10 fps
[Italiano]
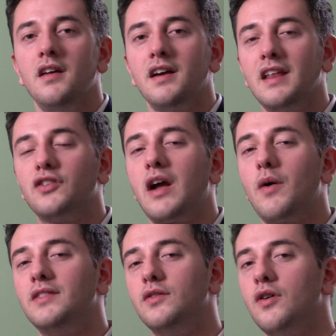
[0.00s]
Credo che
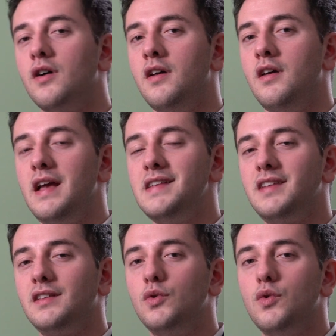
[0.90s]
quando e
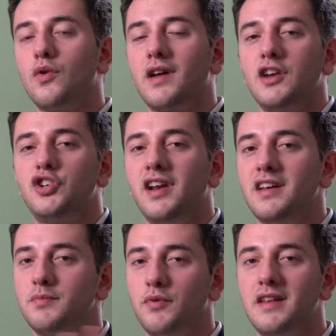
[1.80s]
se il guru crescerà
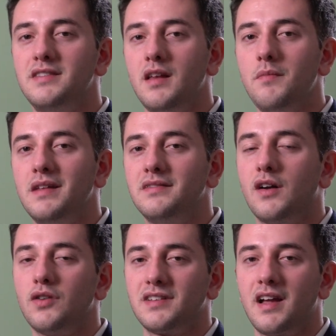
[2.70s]

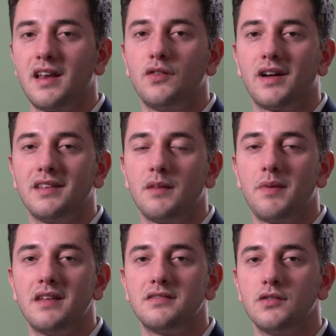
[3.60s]
esponenzialmente, cosa che credo accadrà
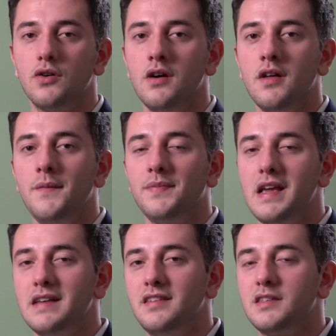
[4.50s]
presto,
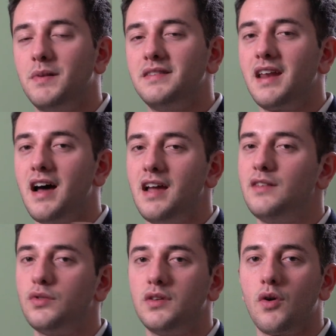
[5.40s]
e si espanderà
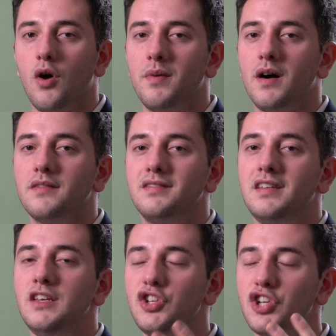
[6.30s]
in tutta Europa,
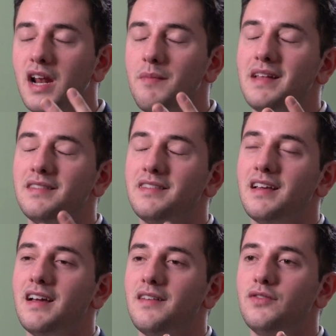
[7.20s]

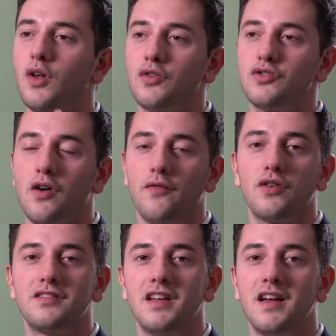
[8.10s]
sinceramente non lo so,
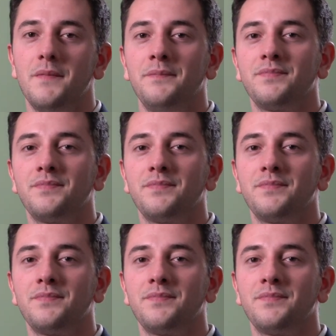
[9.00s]
forse